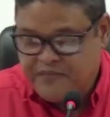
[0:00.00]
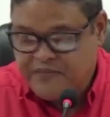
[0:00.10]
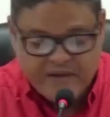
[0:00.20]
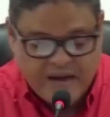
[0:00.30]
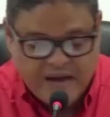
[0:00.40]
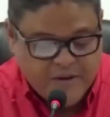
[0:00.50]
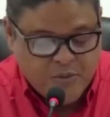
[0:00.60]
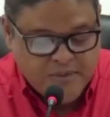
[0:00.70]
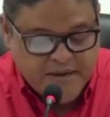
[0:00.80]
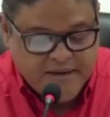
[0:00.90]
a medio
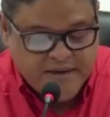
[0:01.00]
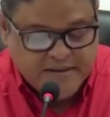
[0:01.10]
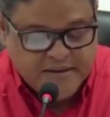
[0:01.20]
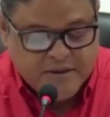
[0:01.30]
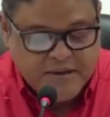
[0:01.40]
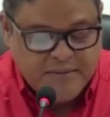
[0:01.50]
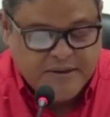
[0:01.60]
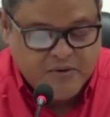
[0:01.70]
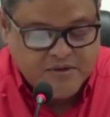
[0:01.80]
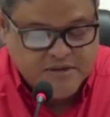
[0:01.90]
ambiente con el tema de
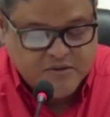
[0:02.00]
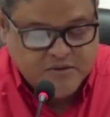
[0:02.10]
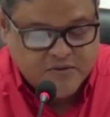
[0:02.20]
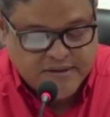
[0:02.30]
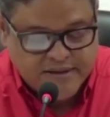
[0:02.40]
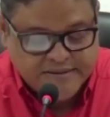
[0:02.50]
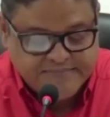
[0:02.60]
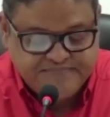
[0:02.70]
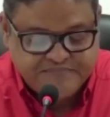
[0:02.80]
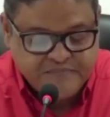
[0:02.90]
los incendios forestales.
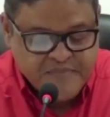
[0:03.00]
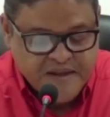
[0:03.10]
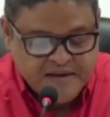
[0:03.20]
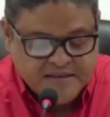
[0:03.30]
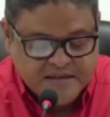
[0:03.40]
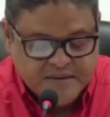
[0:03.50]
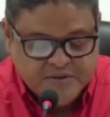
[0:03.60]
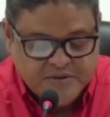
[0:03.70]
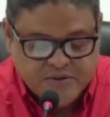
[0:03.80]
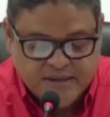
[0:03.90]
El Servicio
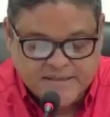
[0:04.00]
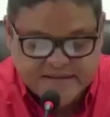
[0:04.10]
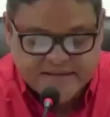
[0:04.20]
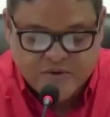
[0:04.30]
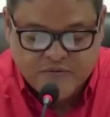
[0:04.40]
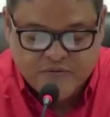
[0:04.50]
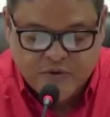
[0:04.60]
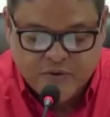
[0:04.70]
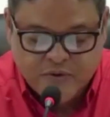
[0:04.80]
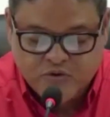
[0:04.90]
Nacional de Salud
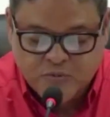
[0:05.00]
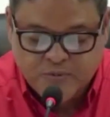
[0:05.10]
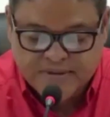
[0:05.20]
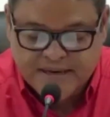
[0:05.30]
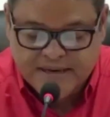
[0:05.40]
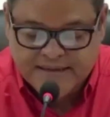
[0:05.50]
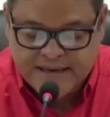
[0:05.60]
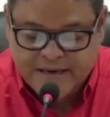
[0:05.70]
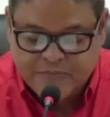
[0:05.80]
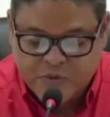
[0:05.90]
informa que en los hospitales de
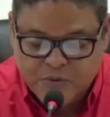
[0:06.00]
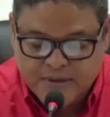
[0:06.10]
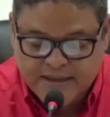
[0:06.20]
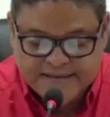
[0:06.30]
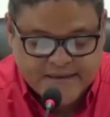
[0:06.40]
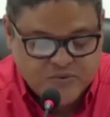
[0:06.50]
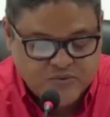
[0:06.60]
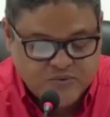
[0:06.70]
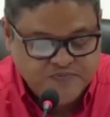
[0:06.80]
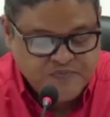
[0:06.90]
la República de
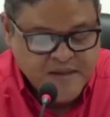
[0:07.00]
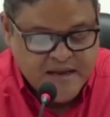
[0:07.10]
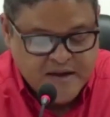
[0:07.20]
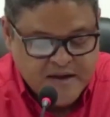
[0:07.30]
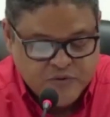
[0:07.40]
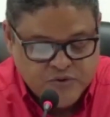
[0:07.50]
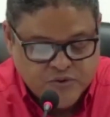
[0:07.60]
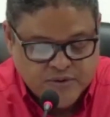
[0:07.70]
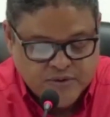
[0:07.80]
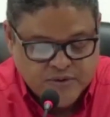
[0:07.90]
Salud, en
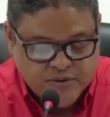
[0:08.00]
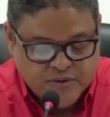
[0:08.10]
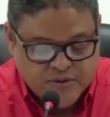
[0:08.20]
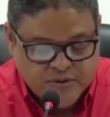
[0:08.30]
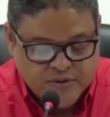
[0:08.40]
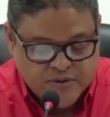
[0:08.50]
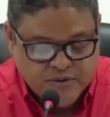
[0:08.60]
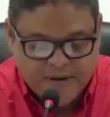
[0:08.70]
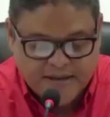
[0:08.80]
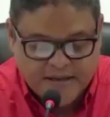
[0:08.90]
función de las variables del
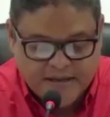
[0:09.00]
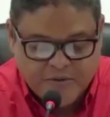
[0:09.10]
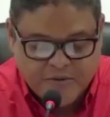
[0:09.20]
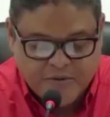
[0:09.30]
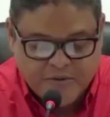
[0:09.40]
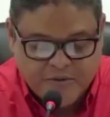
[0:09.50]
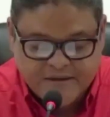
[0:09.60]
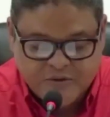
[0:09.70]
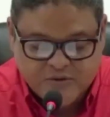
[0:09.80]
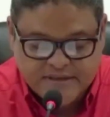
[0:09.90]
operativo, se han
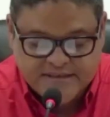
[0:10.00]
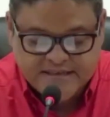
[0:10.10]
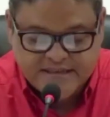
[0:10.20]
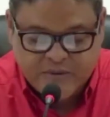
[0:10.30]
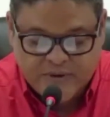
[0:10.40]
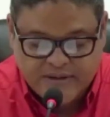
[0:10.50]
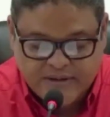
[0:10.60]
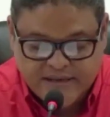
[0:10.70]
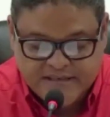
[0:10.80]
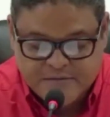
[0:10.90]
atendido
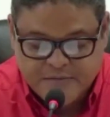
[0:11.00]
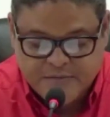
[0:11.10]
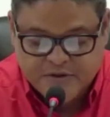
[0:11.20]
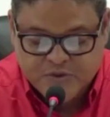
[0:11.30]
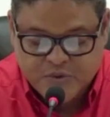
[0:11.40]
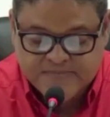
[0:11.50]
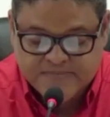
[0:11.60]
746 personas,